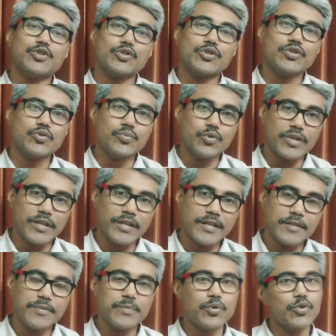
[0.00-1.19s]
স্বজনের উপকারে
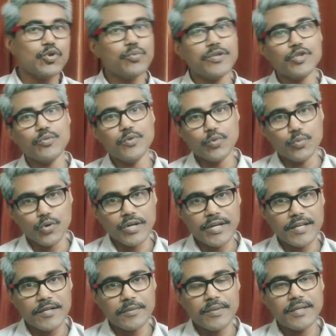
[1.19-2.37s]
লাগবে বন্ধুবান্ধবের উপকারে
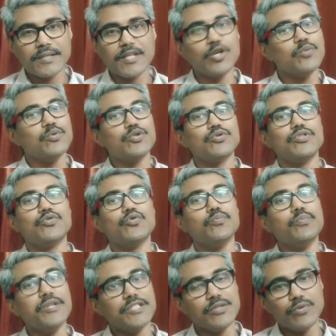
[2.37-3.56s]
লাগবে তাহলে অবশ্যই খুব
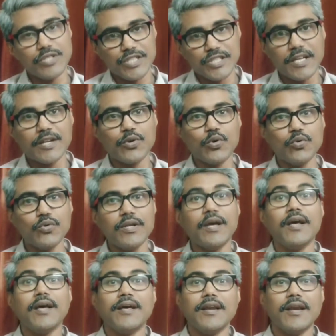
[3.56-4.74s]
বেশি করে শেয়ার করুন
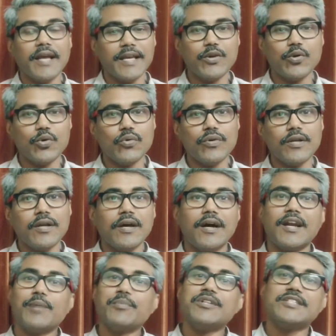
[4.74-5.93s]
লাইক করুন আর
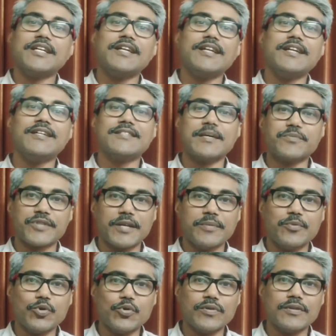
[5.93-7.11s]
আমার চ্যানেলটিকে সাবস্ক্রাইব
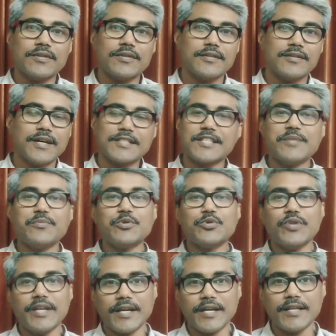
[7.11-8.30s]
করুন আজকের মতন
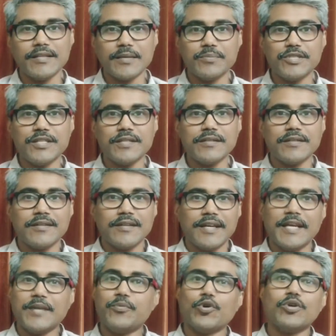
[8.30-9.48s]
এখানেই থামছি
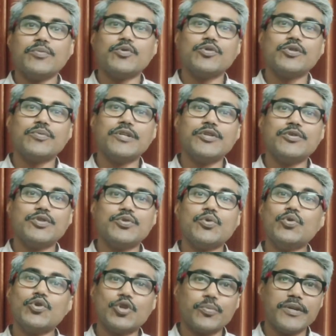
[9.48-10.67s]
এর পরবর্তী ভিডিওতে
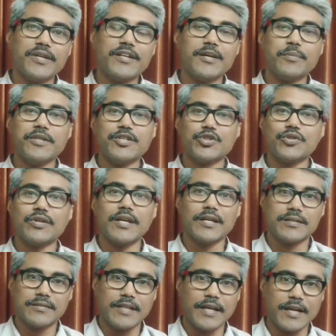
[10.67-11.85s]
অন্য টপিক নিয়ে আপনাদের সঙ্গে
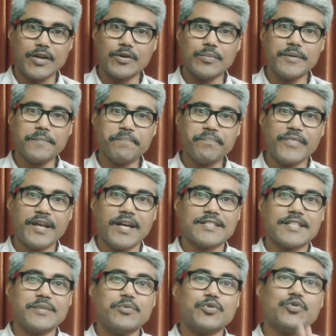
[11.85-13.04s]
দেখা হবে
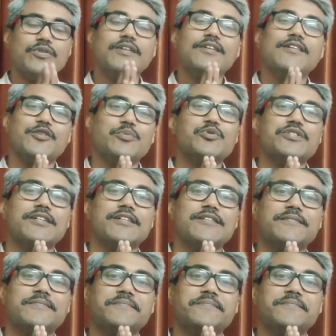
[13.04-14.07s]
আজকের মতন নমস্কার